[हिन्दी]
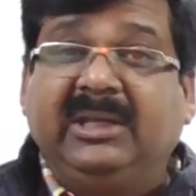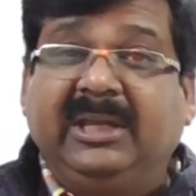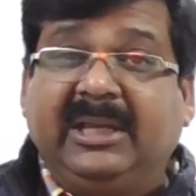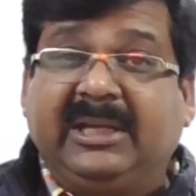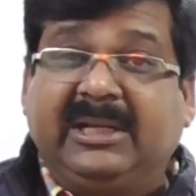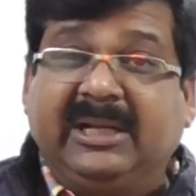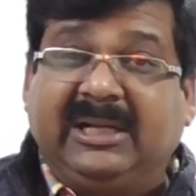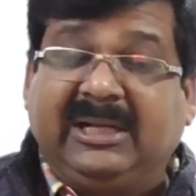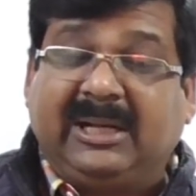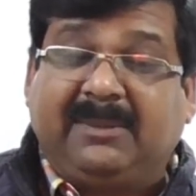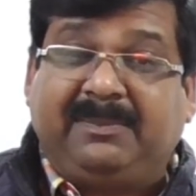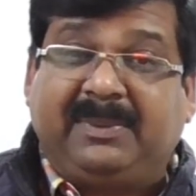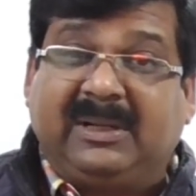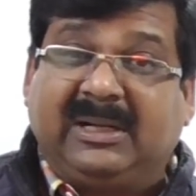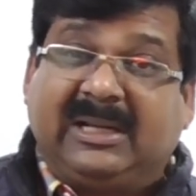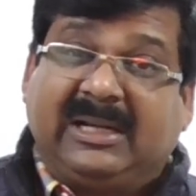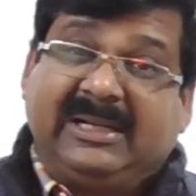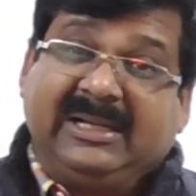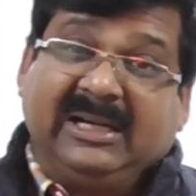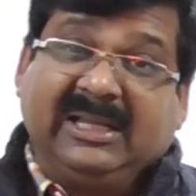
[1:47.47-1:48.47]
एक घंटा
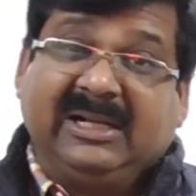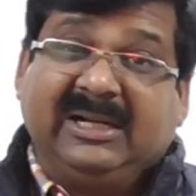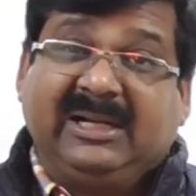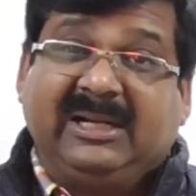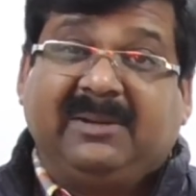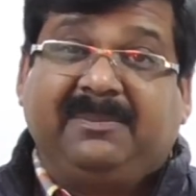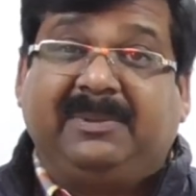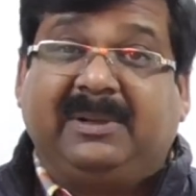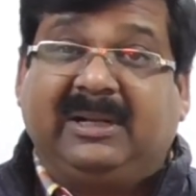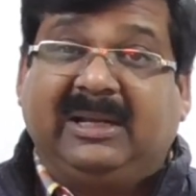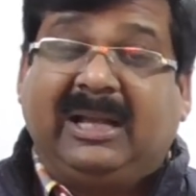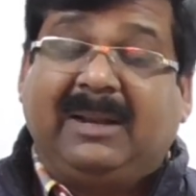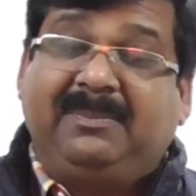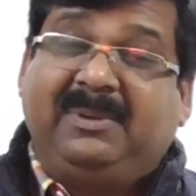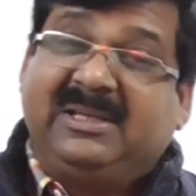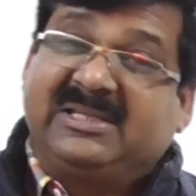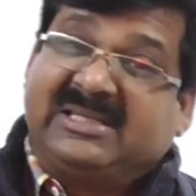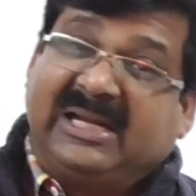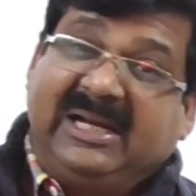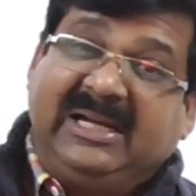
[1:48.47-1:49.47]
पढ़ना डेढ़ घंटा पढ़ना आप
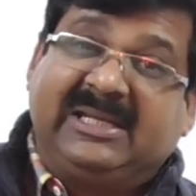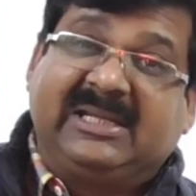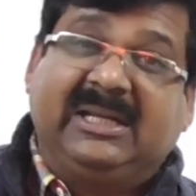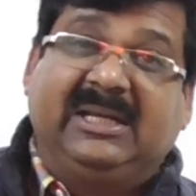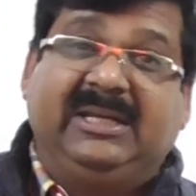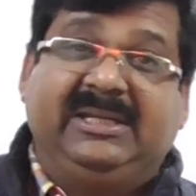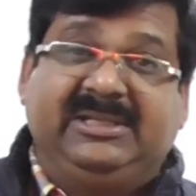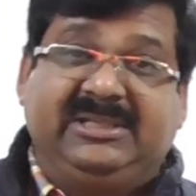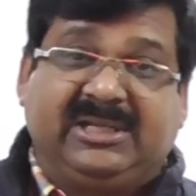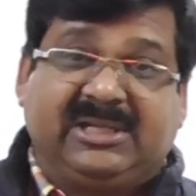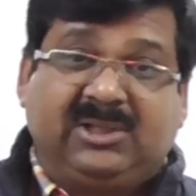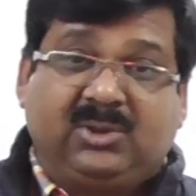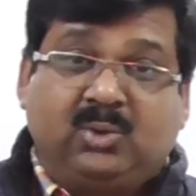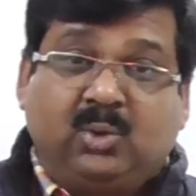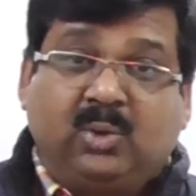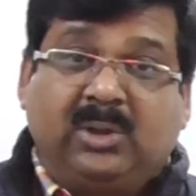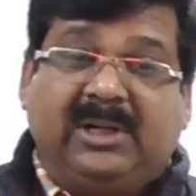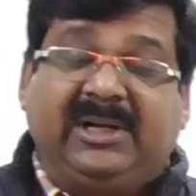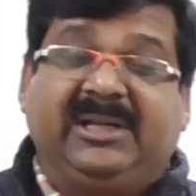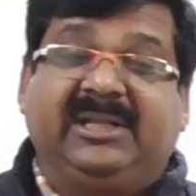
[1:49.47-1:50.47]
डिसाइड कर लीजिए कि
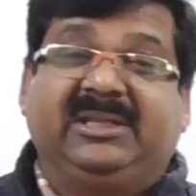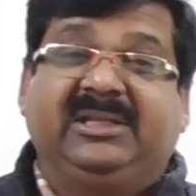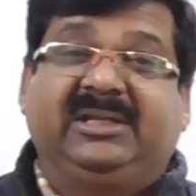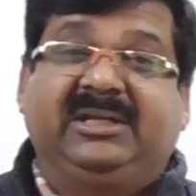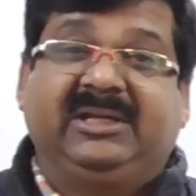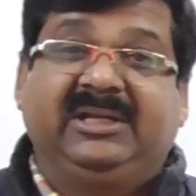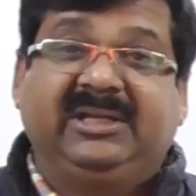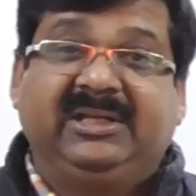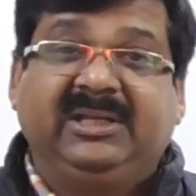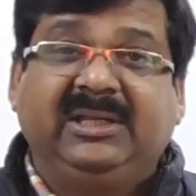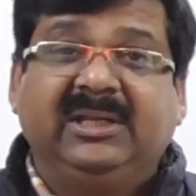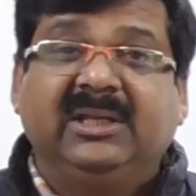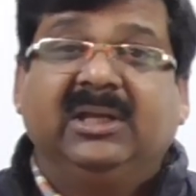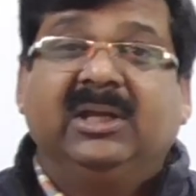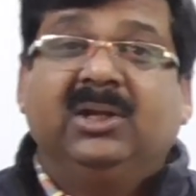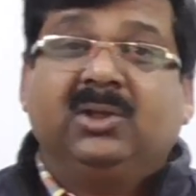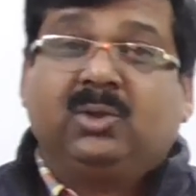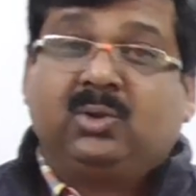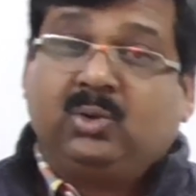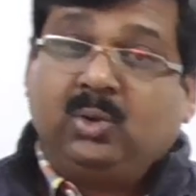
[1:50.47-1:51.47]
दो घंटे देने हैं
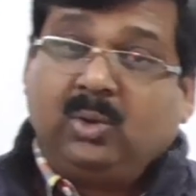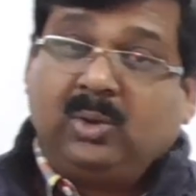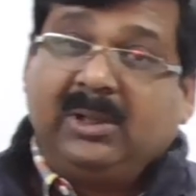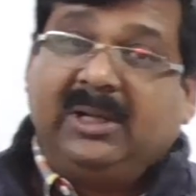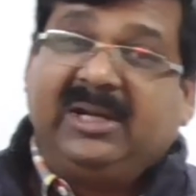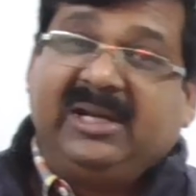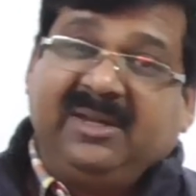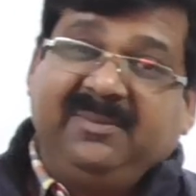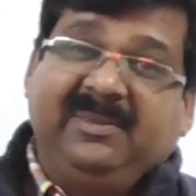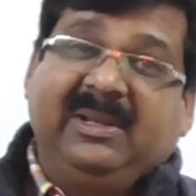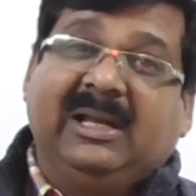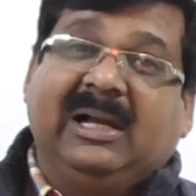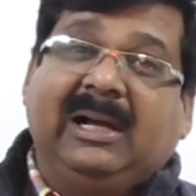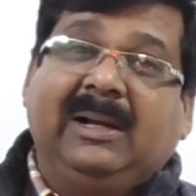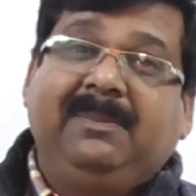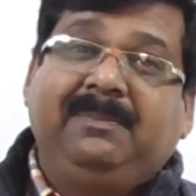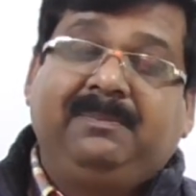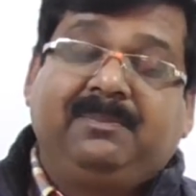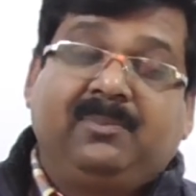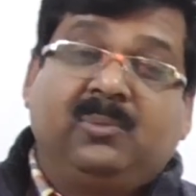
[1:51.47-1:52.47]
तो दो घंटे में
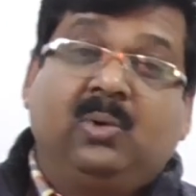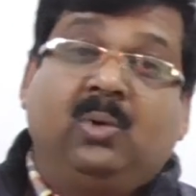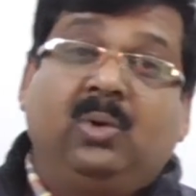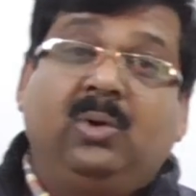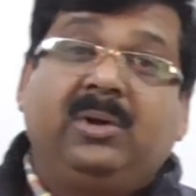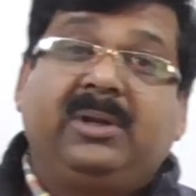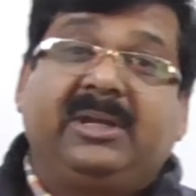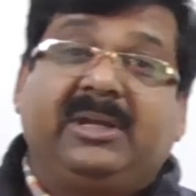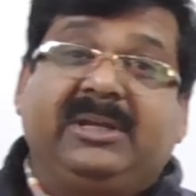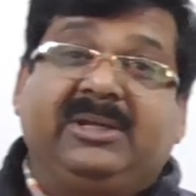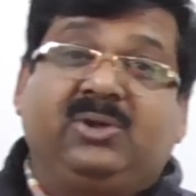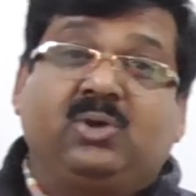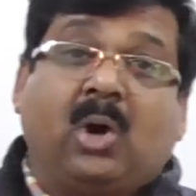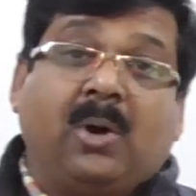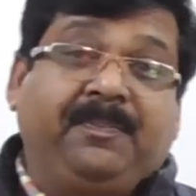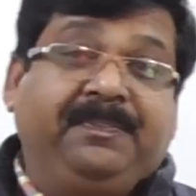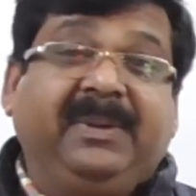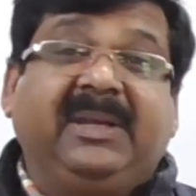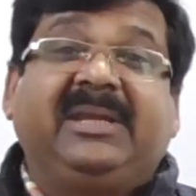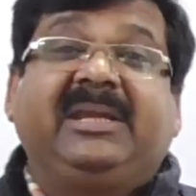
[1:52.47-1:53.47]
आपको
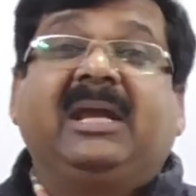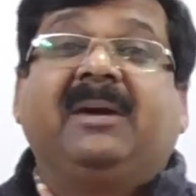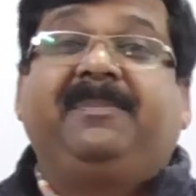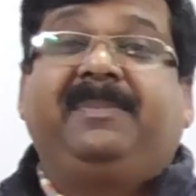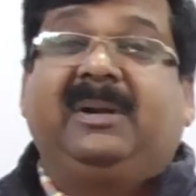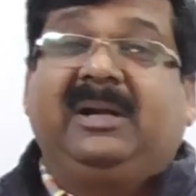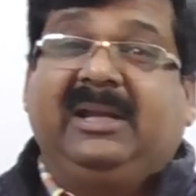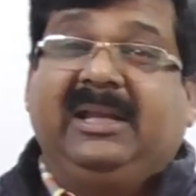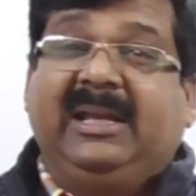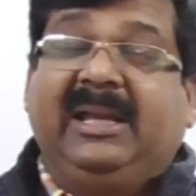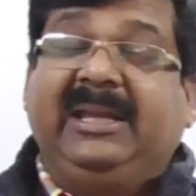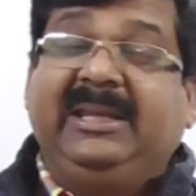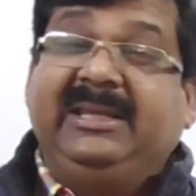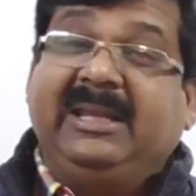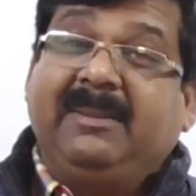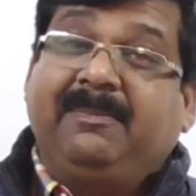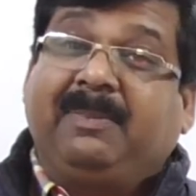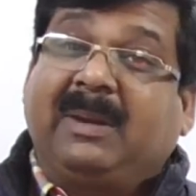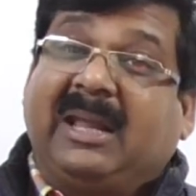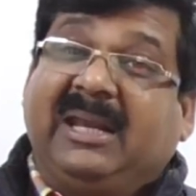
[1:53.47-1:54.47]
टॉपिक क्या पढ़ना है
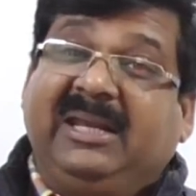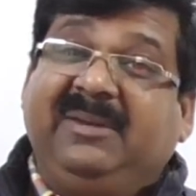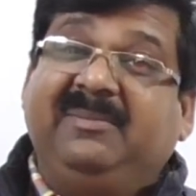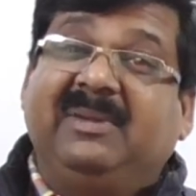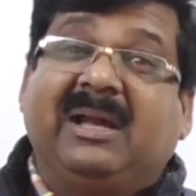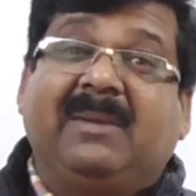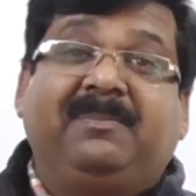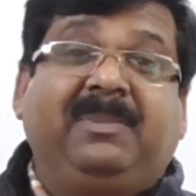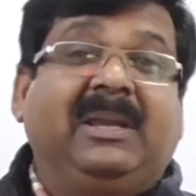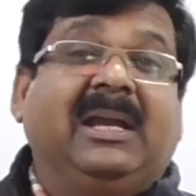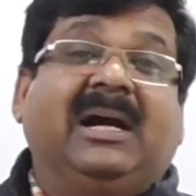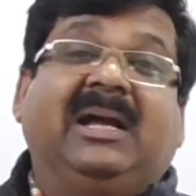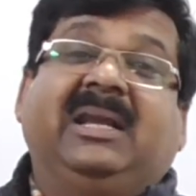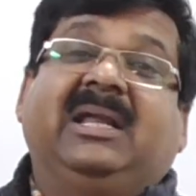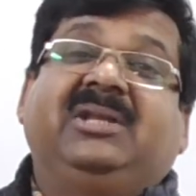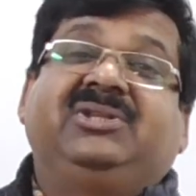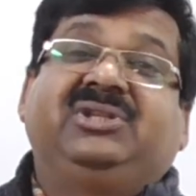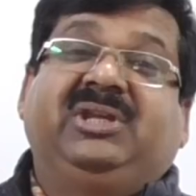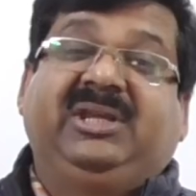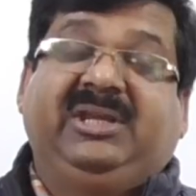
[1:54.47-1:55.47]
ये प्लानिंग में आपके
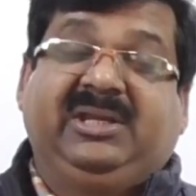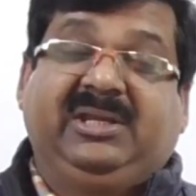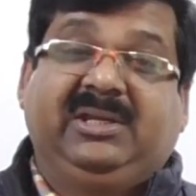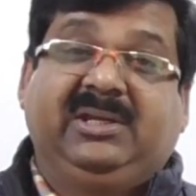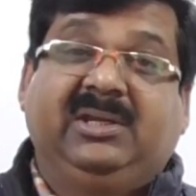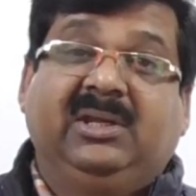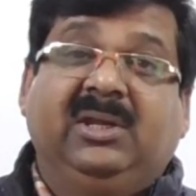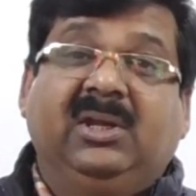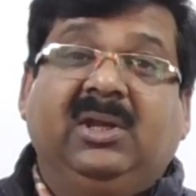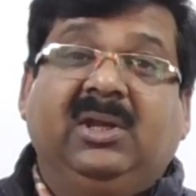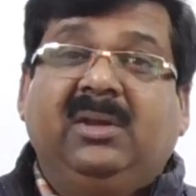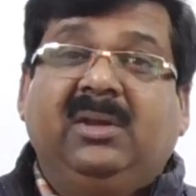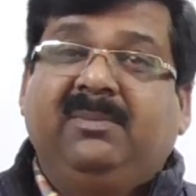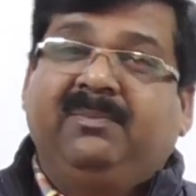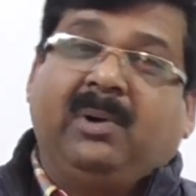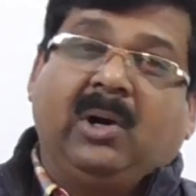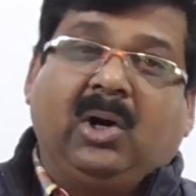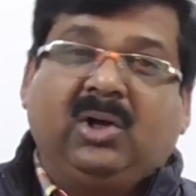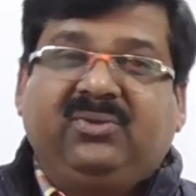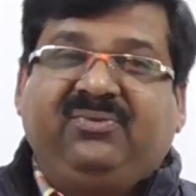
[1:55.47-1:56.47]
आना चाहिए
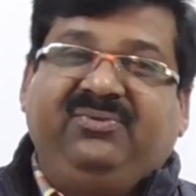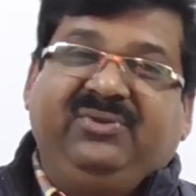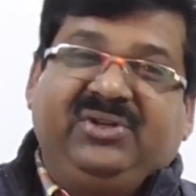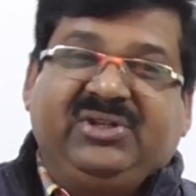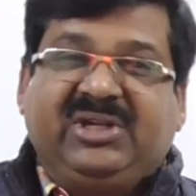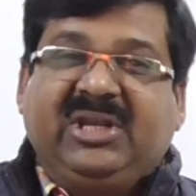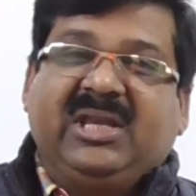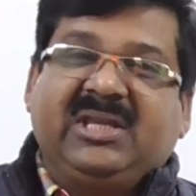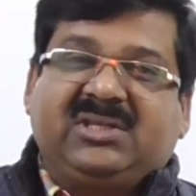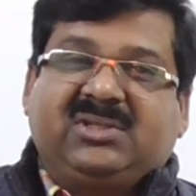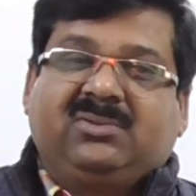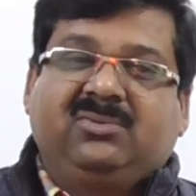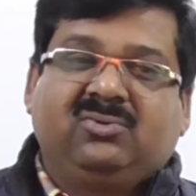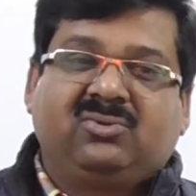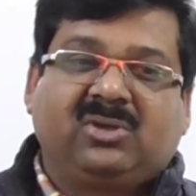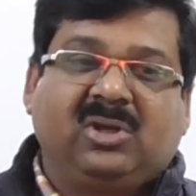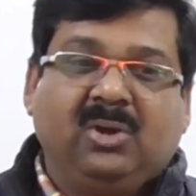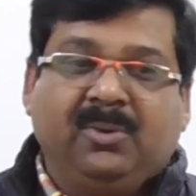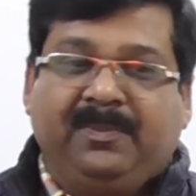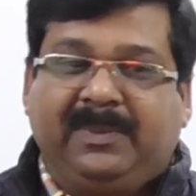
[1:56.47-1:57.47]
बहुत विशेष
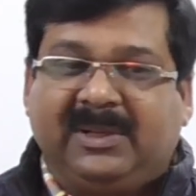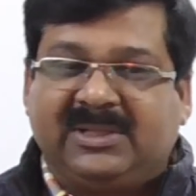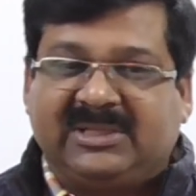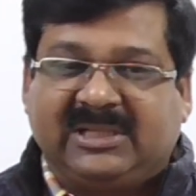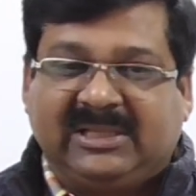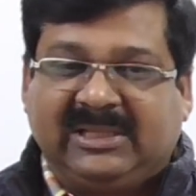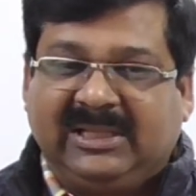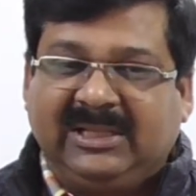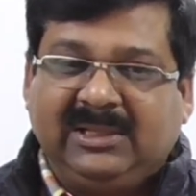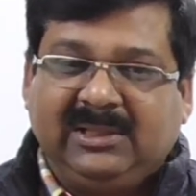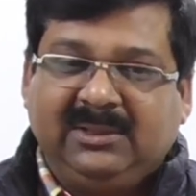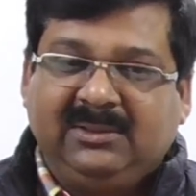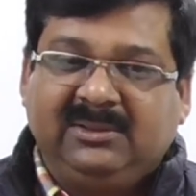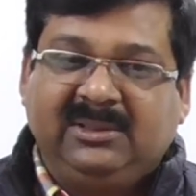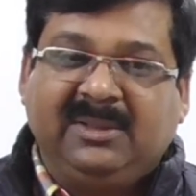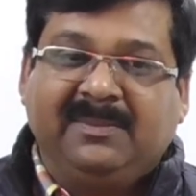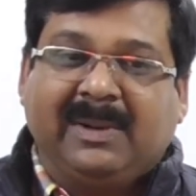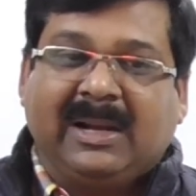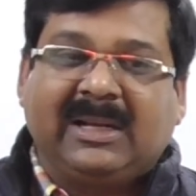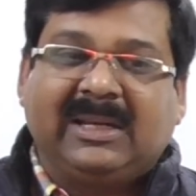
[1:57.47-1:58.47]
उसके ऊपर ज़्यादा
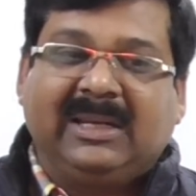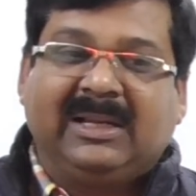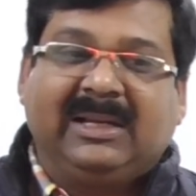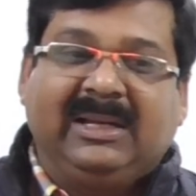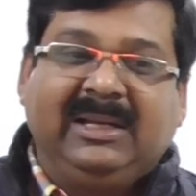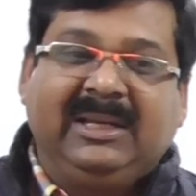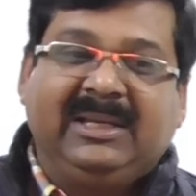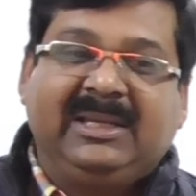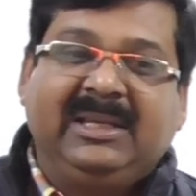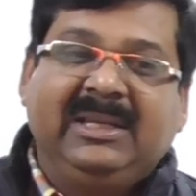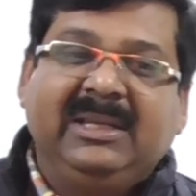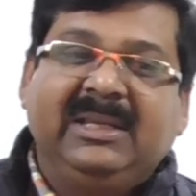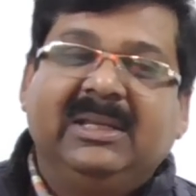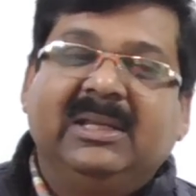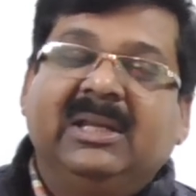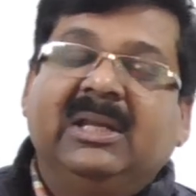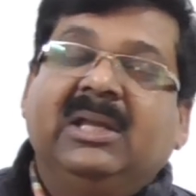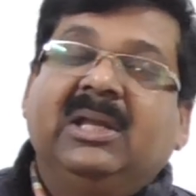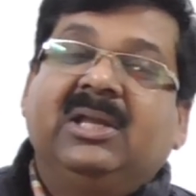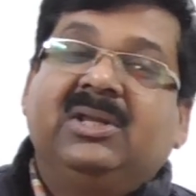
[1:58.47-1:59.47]
दिमाग लगाने की
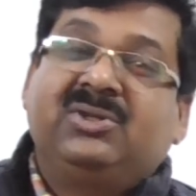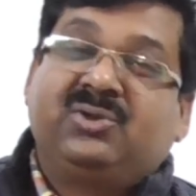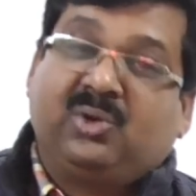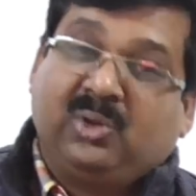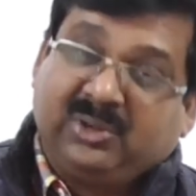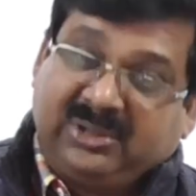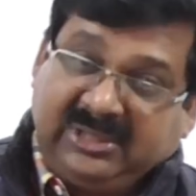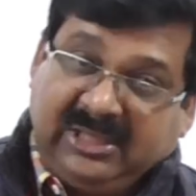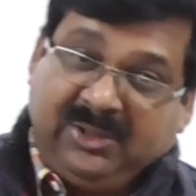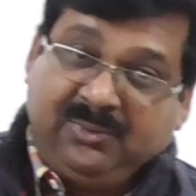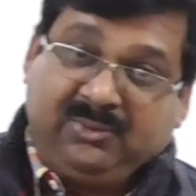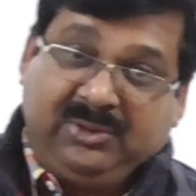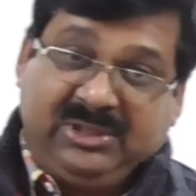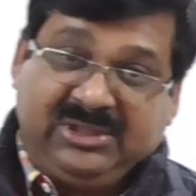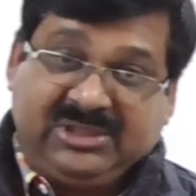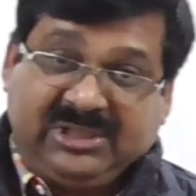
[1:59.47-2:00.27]
ज़रूरत नहीं होनी